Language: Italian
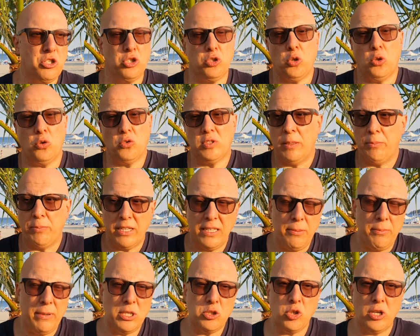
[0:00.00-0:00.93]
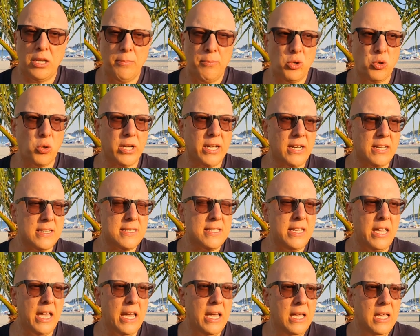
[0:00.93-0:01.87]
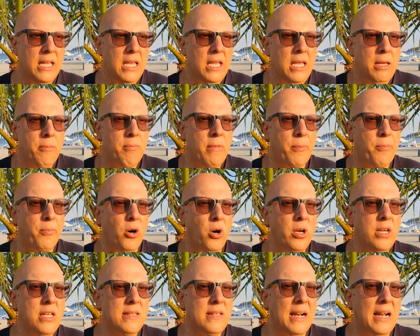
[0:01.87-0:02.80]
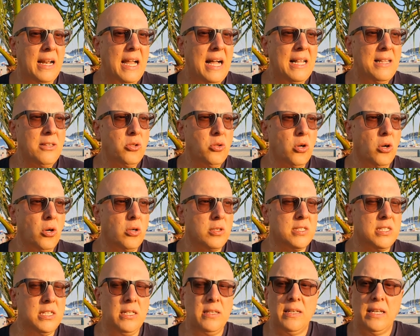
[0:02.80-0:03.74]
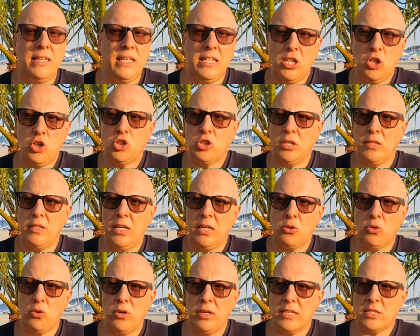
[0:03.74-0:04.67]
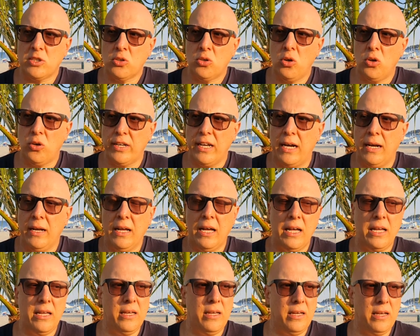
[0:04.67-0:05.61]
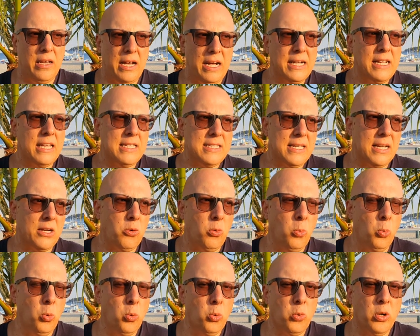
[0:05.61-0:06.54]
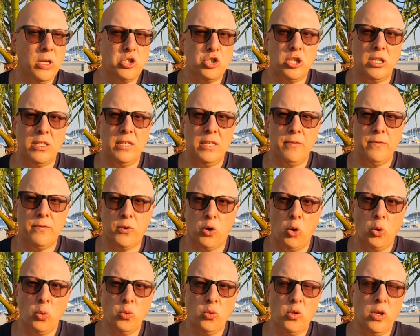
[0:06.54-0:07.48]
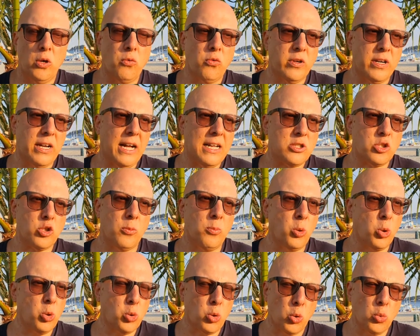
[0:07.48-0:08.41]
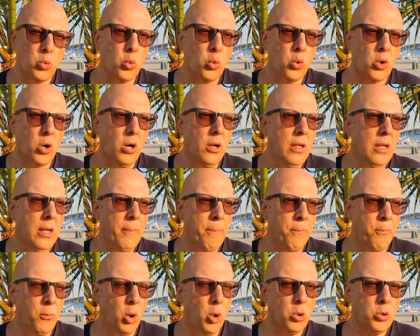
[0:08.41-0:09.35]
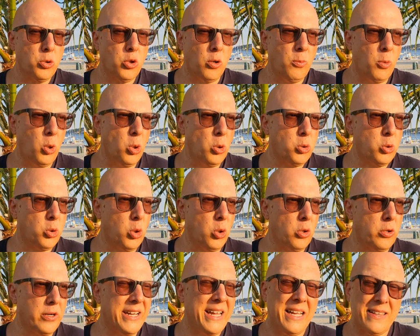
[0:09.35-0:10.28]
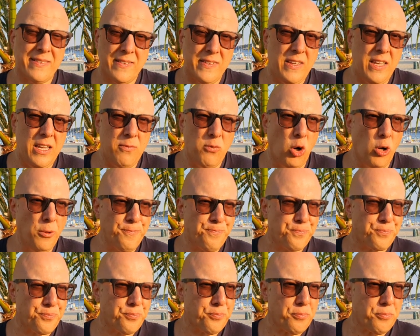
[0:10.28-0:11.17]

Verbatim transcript: ci sono sempre di mezzo le burocrazie, ma poi tra l'altro si intenerisce dietro la storia, eh, anche se comunque c'è di fronte un ragazzo molto duro, molto molto reattivo